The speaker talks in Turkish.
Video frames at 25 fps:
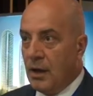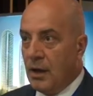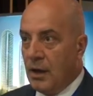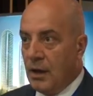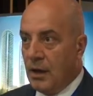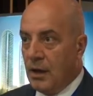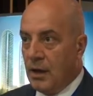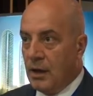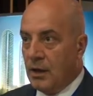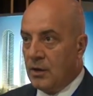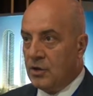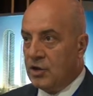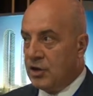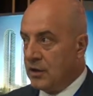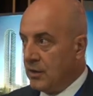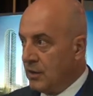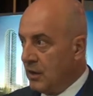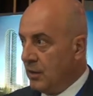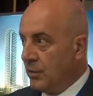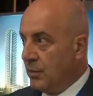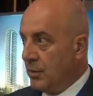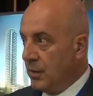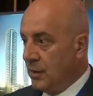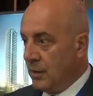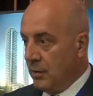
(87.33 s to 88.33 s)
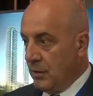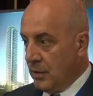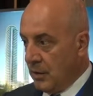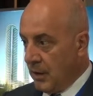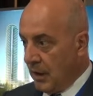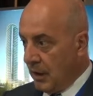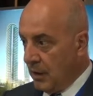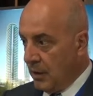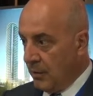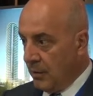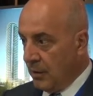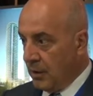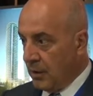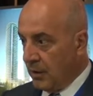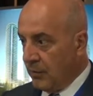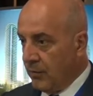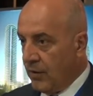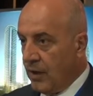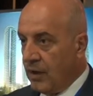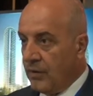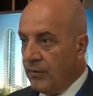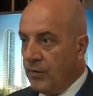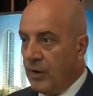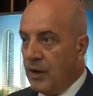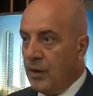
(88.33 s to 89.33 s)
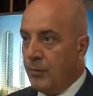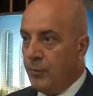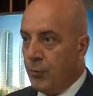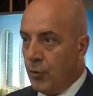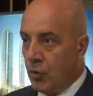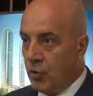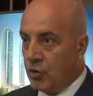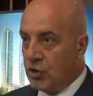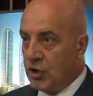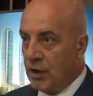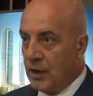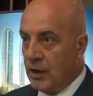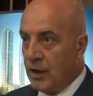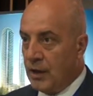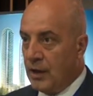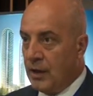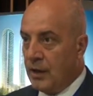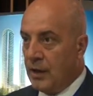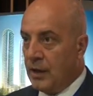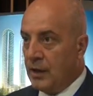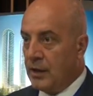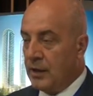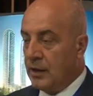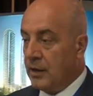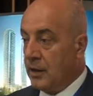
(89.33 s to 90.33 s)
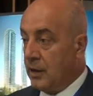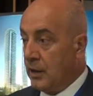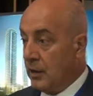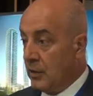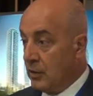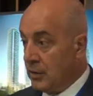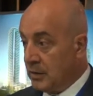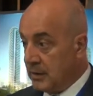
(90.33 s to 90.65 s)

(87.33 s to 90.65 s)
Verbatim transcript: e, ciddi bir kalabalık var ve projelerle ilgili